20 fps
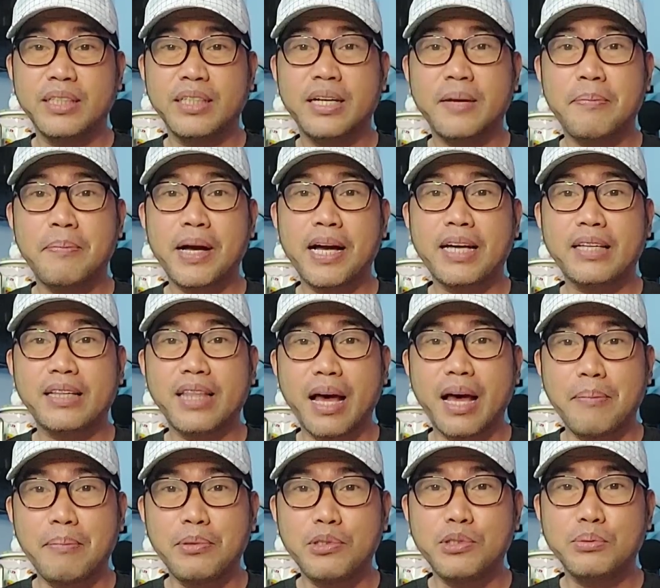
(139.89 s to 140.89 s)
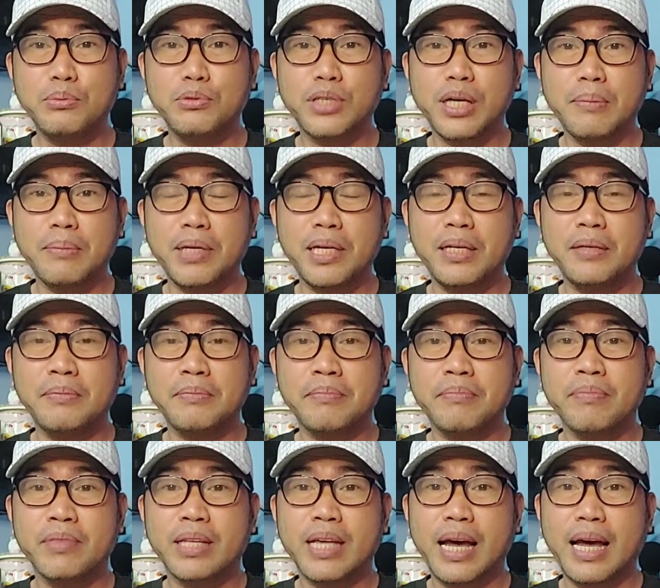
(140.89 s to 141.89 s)
Na pagkatapos mo kaming
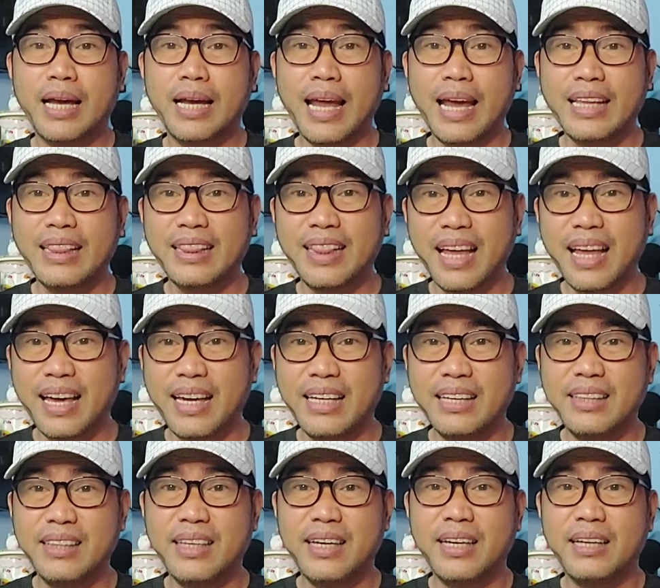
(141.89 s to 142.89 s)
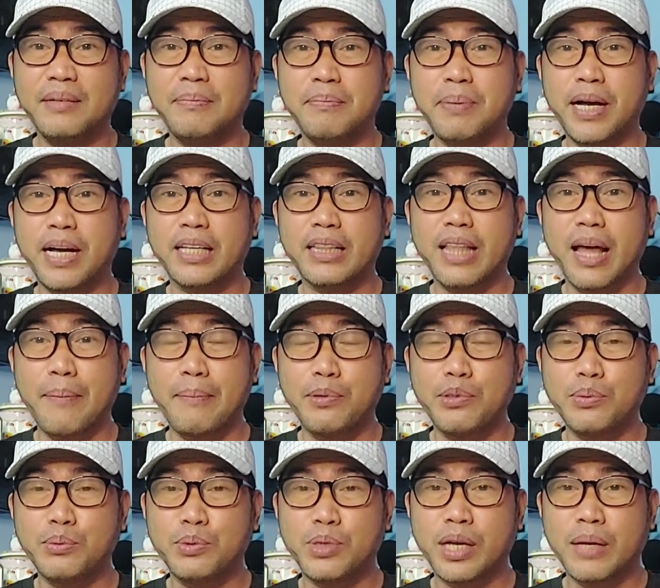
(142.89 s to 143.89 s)
alait-laitin,
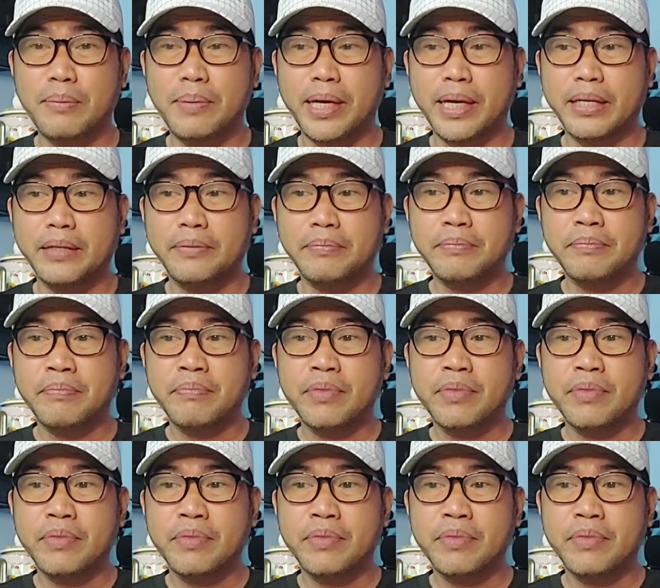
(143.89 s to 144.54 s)
pagkatapos mo kaming